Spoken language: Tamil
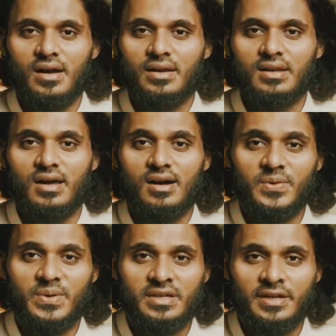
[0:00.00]

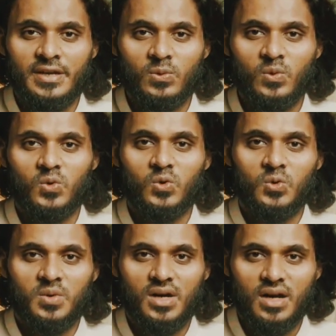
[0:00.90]
அல்லாஹுவை நினைவு
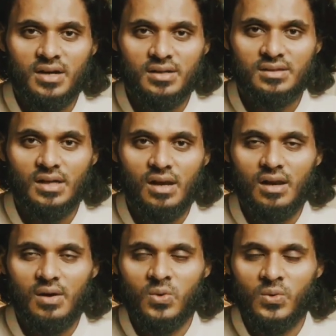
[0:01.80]
கூறும் காரணத்தால்
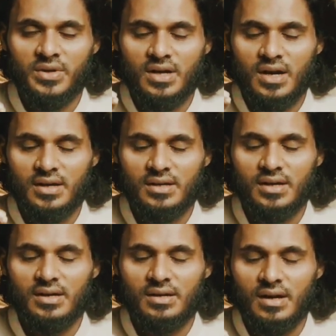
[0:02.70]
அவருடைய
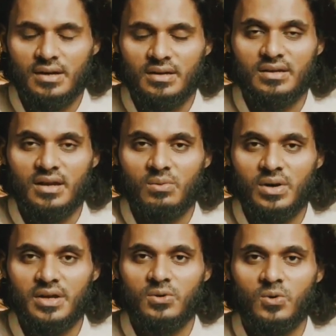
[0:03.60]
கண்கள் கண்ணீரை
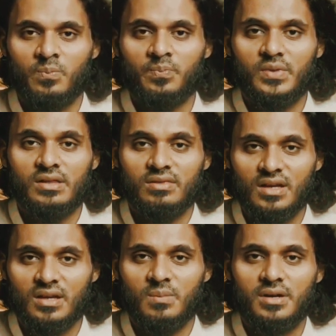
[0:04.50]
ஒடிக்கும்
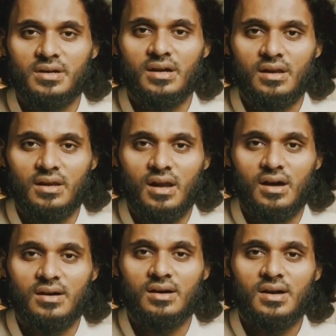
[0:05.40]
இந்த நபருக்கு
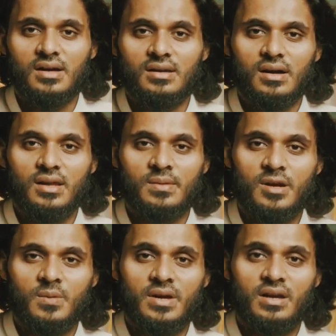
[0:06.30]
அல்லாஹ் நாளை
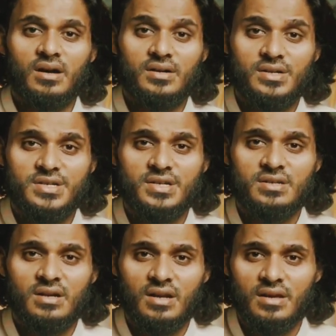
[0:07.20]
மறுமையில்
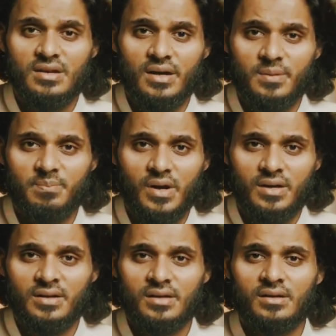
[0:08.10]
அரிஷின் நிழலை
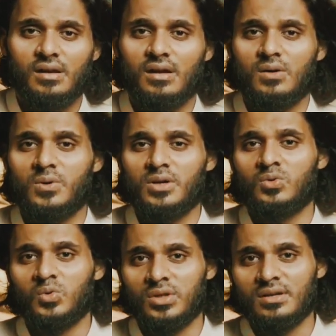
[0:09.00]
அளிப்பான் என்று அல்லாஹுடைய
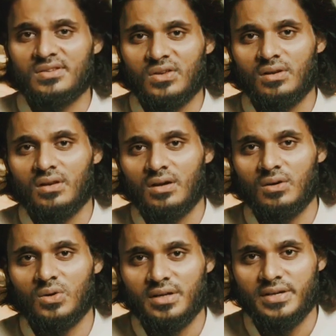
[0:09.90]
தூதர்
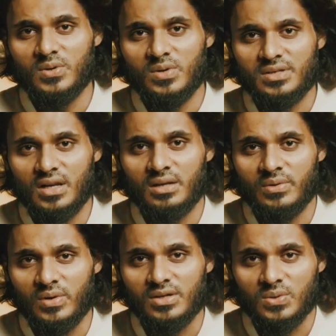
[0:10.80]
சல்லல்லாஹு அலிஹி வசல்லம்
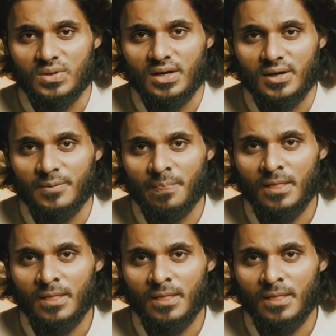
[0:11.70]
அவர்கள் சொன்னார்கள்